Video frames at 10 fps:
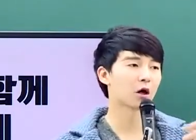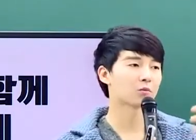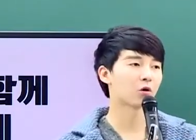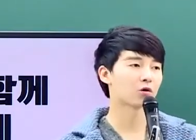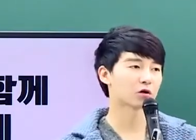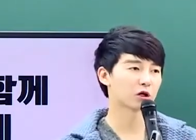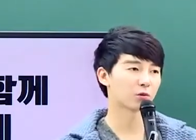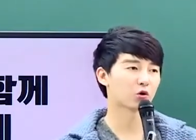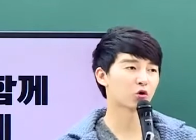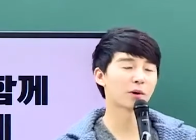뭐 이렇게
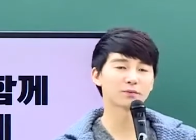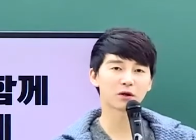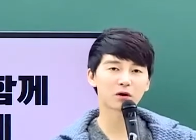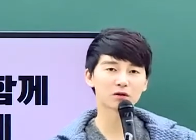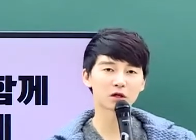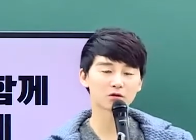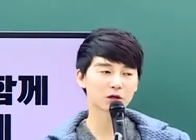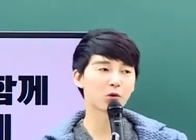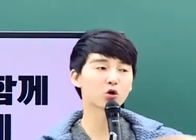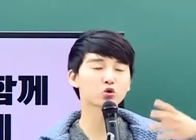뭘 고맙다고 한다든가
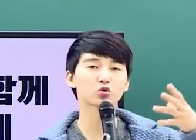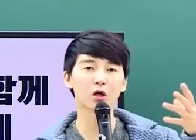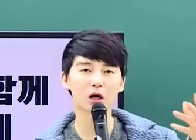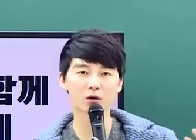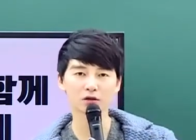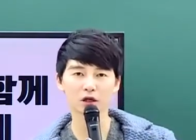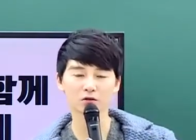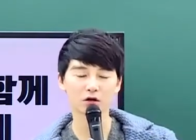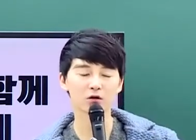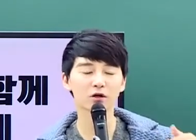뭐가 좋다라고
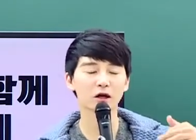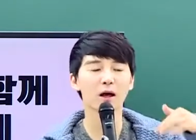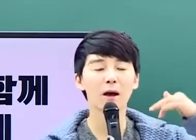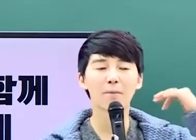한다든가 그런 게